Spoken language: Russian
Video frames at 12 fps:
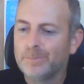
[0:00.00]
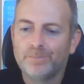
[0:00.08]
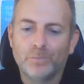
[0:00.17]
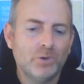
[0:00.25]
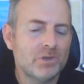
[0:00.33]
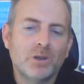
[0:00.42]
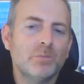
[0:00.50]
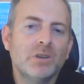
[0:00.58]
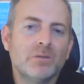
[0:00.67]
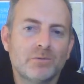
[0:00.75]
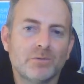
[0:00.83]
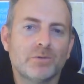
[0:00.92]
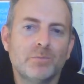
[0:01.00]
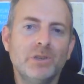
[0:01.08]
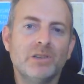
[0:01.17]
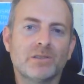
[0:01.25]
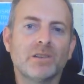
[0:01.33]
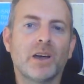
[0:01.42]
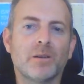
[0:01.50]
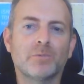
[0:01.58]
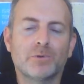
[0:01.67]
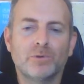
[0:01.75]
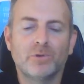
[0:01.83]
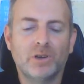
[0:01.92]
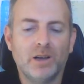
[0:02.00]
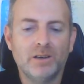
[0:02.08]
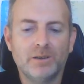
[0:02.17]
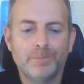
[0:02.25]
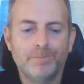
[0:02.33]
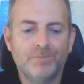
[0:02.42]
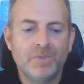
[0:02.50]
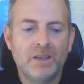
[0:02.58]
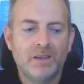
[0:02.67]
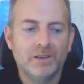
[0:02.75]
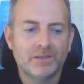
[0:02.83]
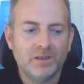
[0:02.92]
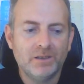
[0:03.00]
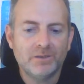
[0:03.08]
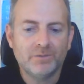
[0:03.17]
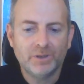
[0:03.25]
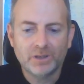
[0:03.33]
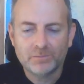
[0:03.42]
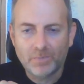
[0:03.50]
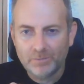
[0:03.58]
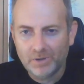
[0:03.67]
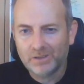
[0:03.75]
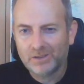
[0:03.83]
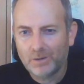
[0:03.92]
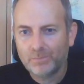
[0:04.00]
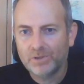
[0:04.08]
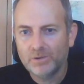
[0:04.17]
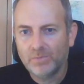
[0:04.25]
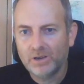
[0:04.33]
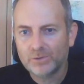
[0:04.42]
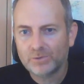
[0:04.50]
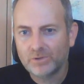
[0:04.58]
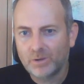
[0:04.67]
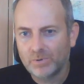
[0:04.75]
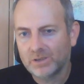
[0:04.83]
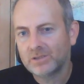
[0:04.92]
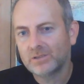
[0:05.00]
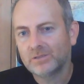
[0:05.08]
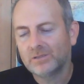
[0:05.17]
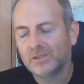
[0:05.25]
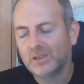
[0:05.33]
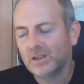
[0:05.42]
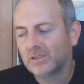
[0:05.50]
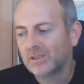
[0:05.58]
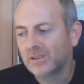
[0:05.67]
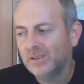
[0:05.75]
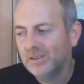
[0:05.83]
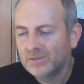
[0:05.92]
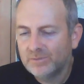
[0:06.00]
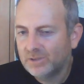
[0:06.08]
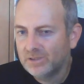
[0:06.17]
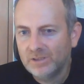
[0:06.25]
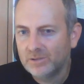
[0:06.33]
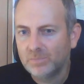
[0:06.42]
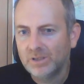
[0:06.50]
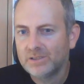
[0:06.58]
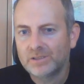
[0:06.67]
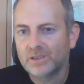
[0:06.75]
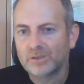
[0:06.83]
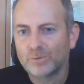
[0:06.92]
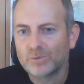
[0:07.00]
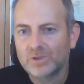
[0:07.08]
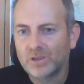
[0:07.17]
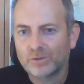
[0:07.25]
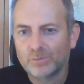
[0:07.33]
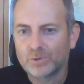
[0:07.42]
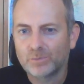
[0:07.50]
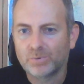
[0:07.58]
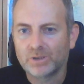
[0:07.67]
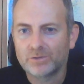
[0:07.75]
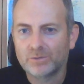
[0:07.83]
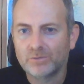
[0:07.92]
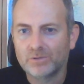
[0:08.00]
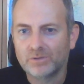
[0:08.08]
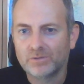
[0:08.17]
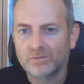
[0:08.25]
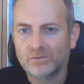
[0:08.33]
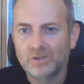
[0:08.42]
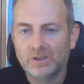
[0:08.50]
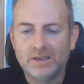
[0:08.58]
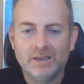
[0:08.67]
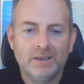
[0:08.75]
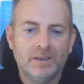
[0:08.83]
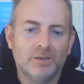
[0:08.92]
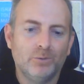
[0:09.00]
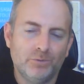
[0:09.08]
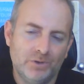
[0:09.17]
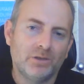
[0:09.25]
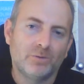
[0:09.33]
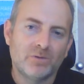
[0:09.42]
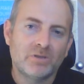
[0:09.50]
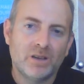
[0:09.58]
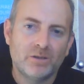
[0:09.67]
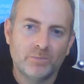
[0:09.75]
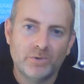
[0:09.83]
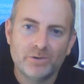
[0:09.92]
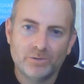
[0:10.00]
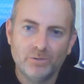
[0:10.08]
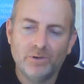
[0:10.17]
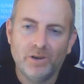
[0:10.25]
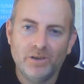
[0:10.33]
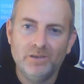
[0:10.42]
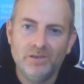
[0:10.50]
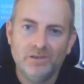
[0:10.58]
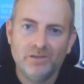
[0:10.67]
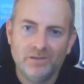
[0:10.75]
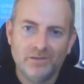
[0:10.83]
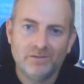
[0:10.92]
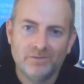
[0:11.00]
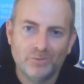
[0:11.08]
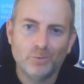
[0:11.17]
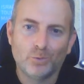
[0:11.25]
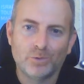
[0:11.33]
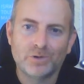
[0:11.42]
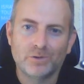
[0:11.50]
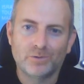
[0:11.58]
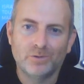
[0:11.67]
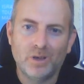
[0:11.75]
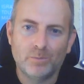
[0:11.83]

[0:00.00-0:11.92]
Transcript: Но они сказали, мы, слушай, мы не знаем, что и как, и знаете, в этот момент я понимаю, что я обязан как-то известить близких, друзей о том, что происходит. Ну, те, кто знает мою историю, они в курсе, что я